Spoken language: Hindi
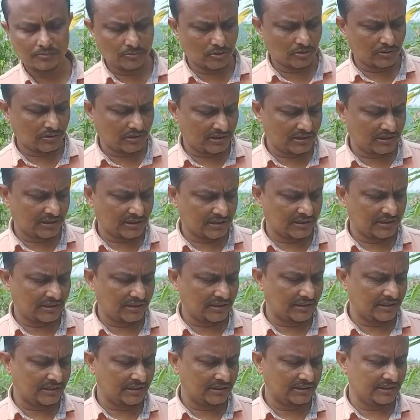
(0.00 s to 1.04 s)
बकरी देख
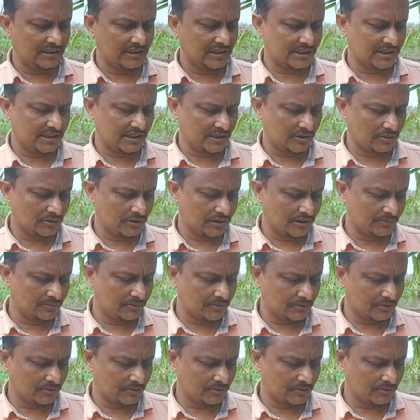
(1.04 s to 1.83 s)
रही है ये शिरोही